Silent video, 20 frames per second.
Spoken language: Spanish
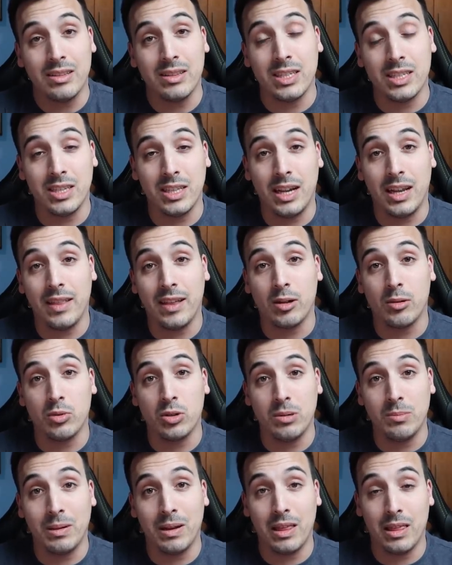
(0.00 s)
Antes de nada,
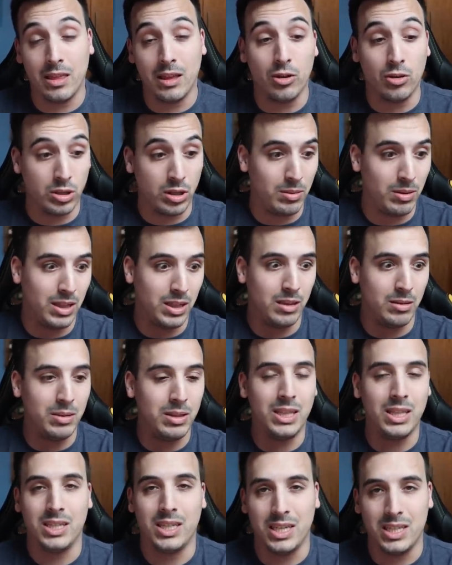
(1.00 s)
como siempre deciros,
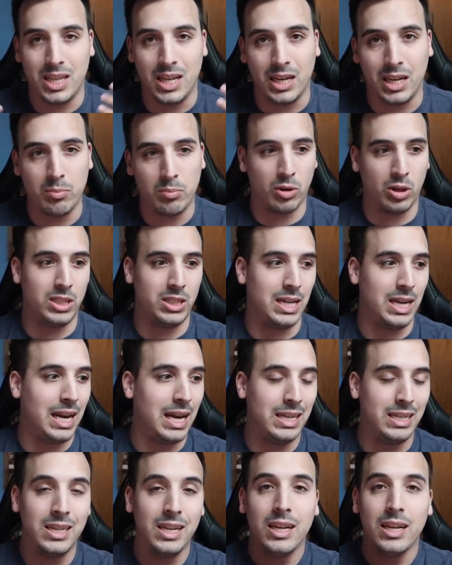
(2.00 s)
evidentemente, seáis del equipo que
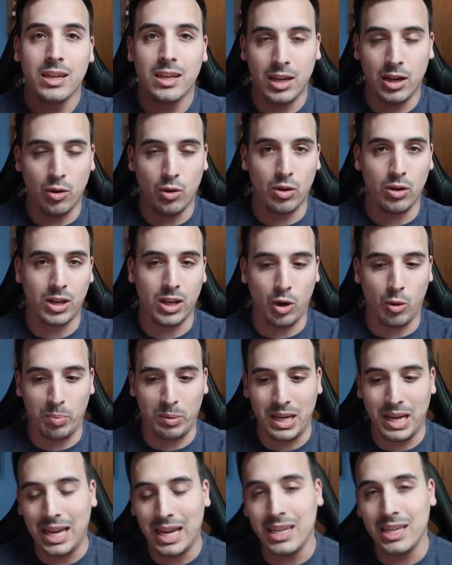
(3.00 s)
seáis, quiero que
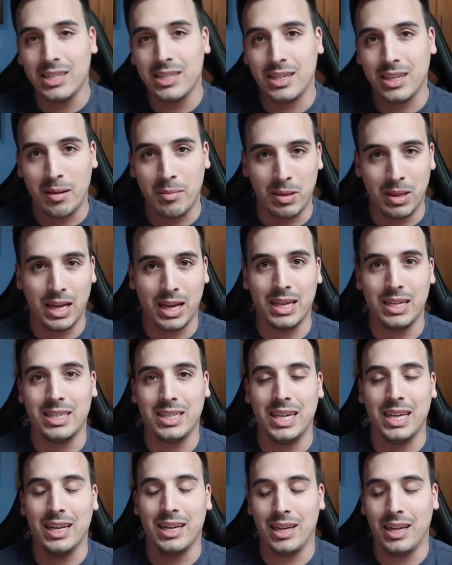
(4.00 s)
opinéis, que me digáis
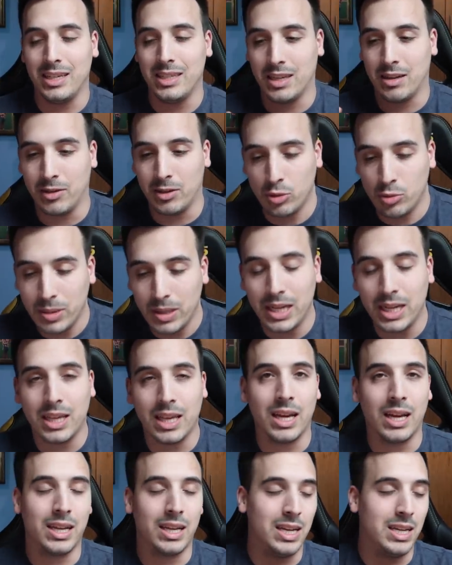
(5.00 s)
quién creéis que va a subir,
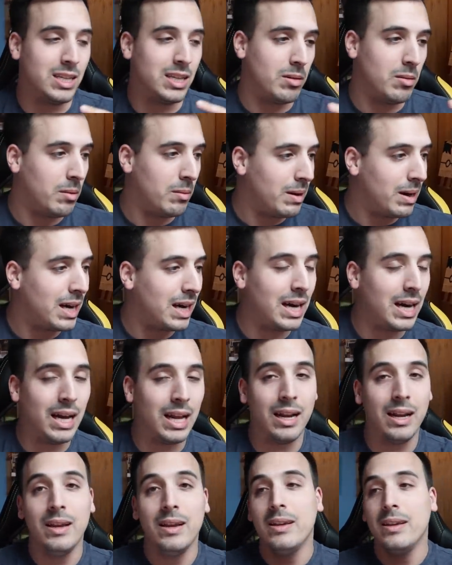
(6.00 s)
quién creéis que va a
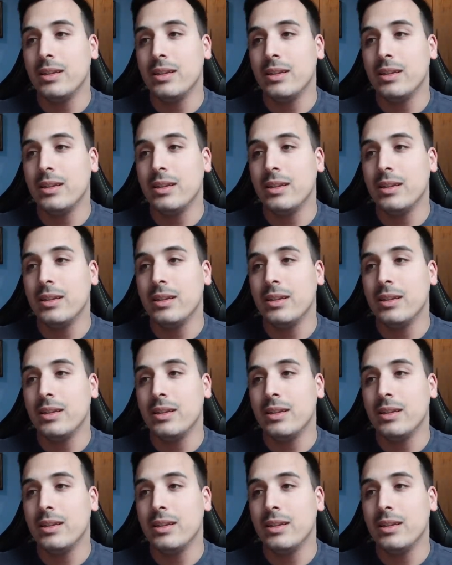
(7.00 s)
bajar,